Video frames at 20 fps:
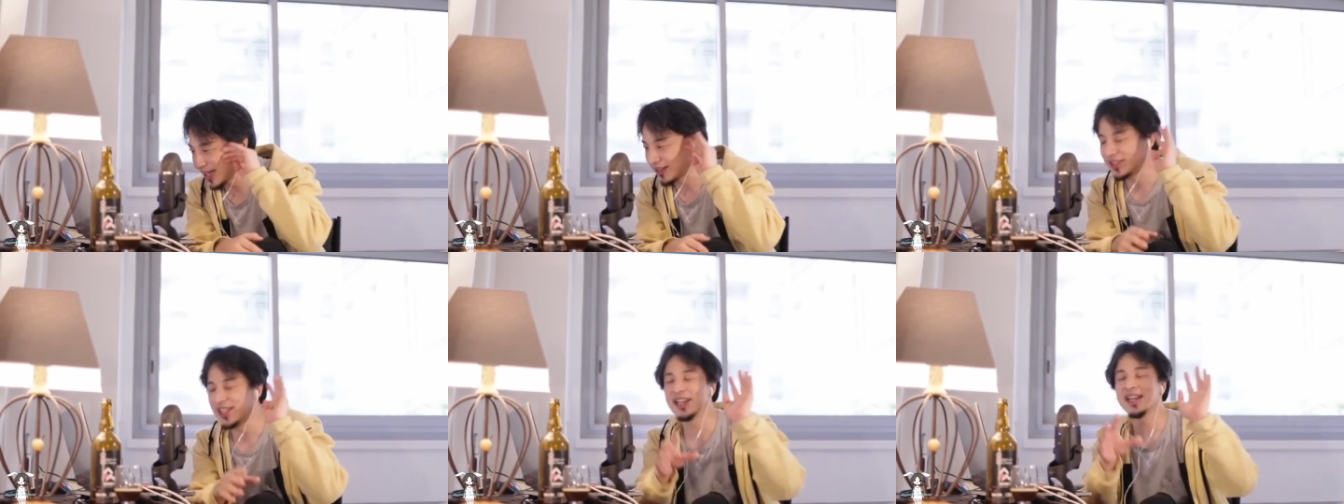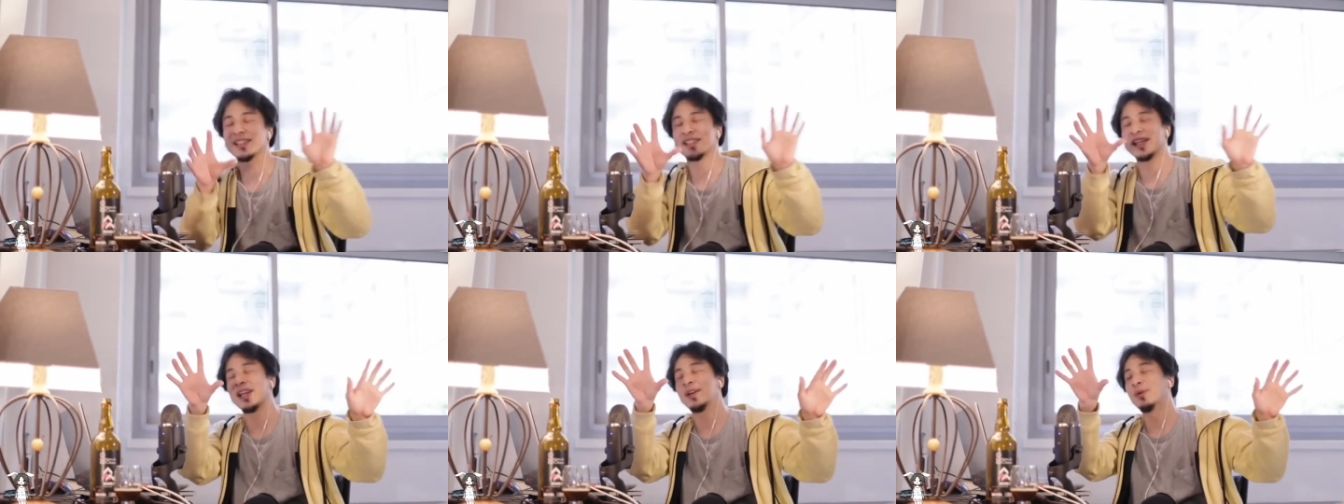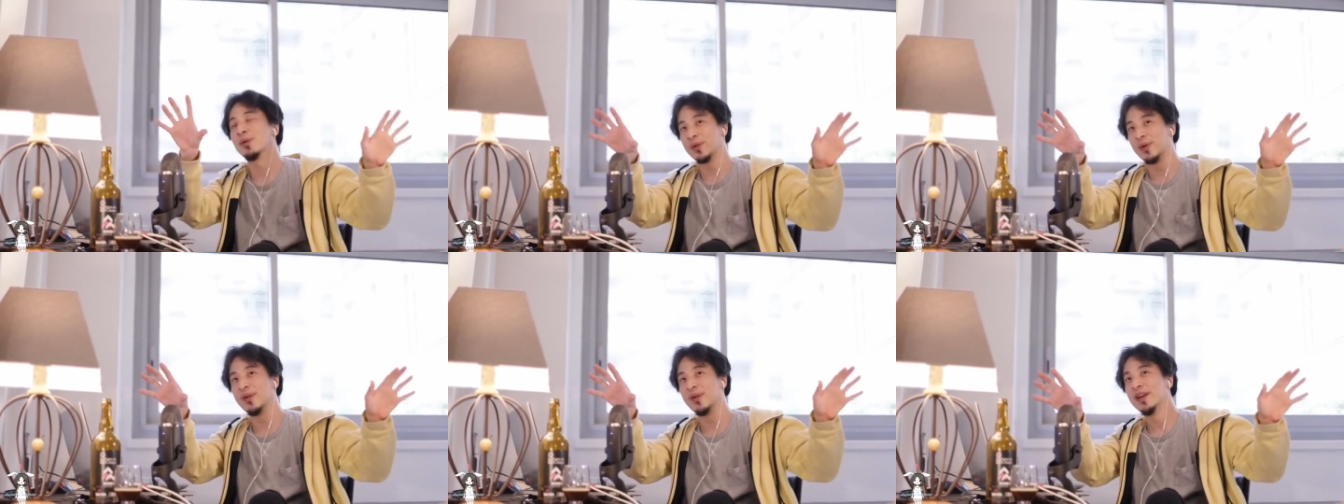くてんが最高
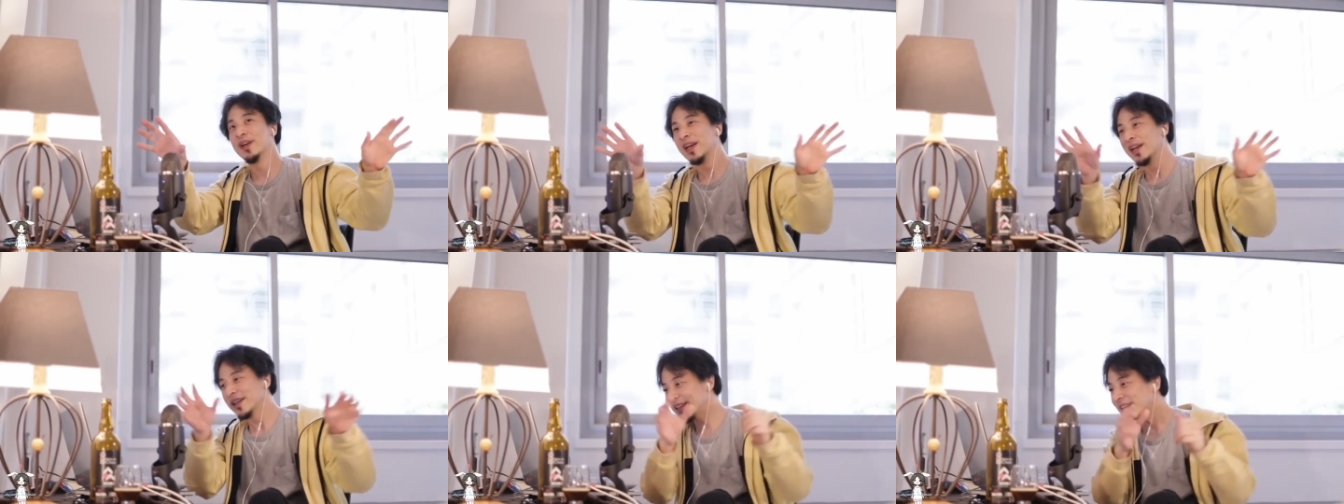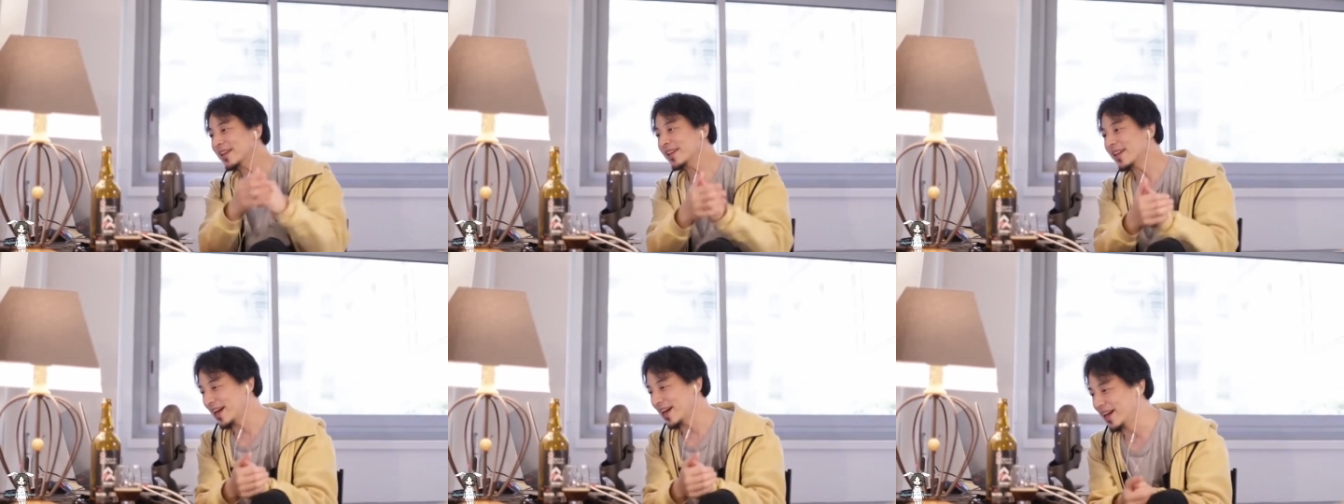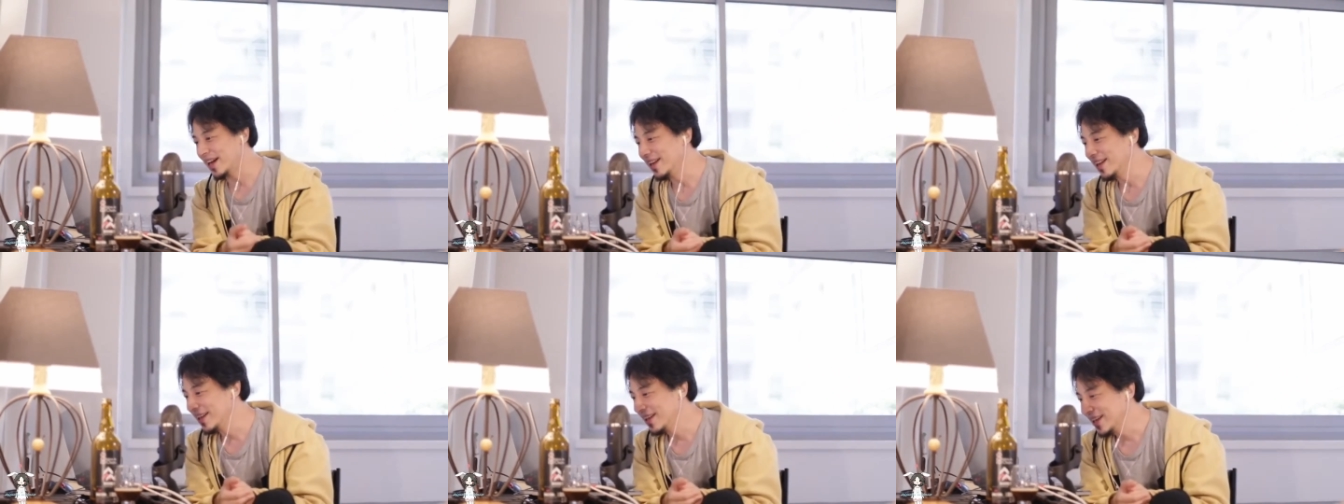と。ただ、
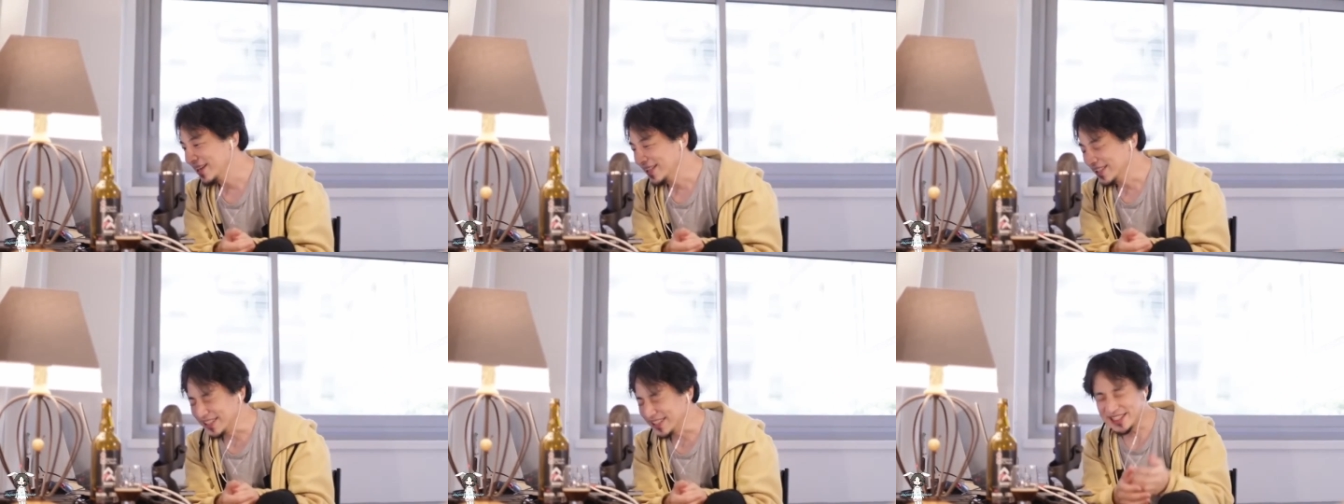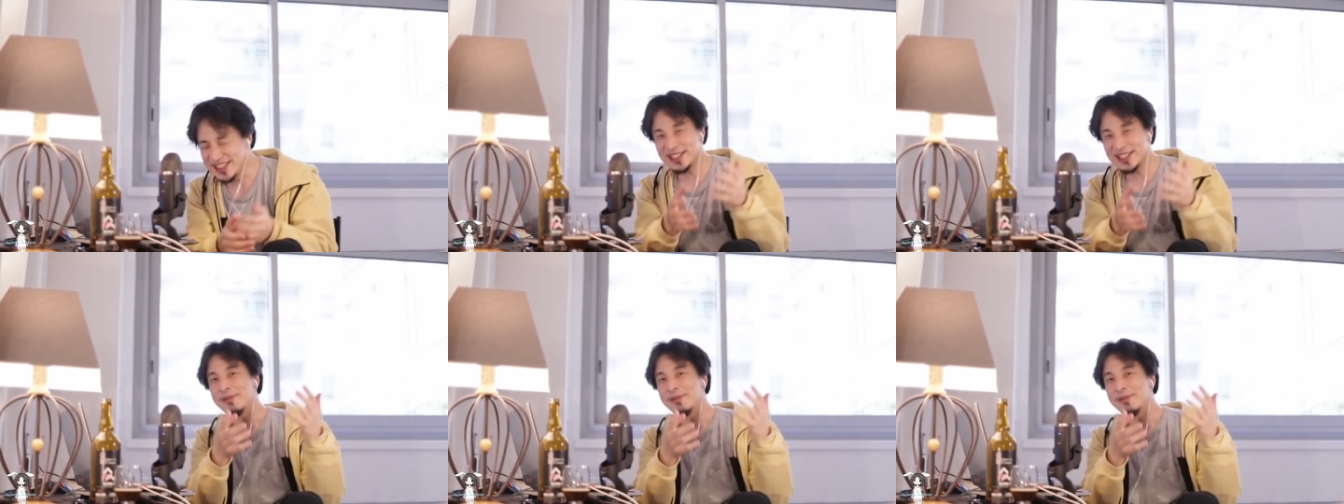一